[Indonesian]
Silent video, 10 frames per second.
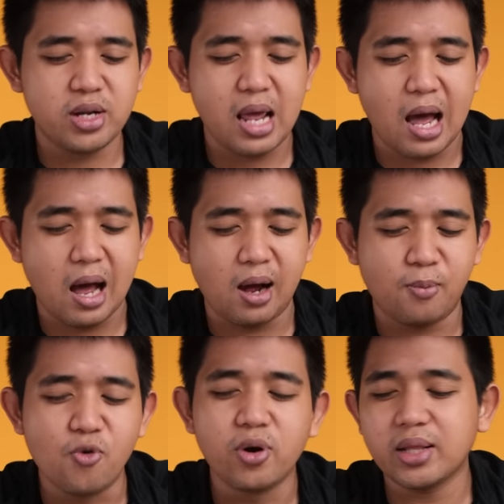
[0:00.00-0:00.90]
yang
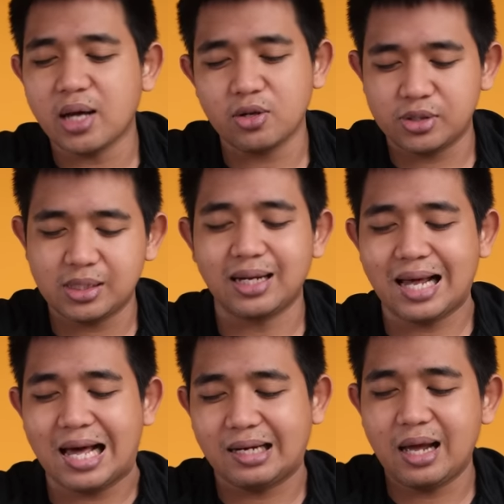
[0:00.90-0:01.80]
mungkin kalau secara
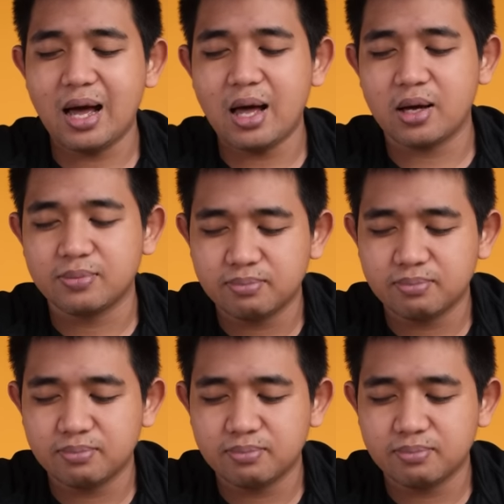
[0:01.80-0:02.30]
harga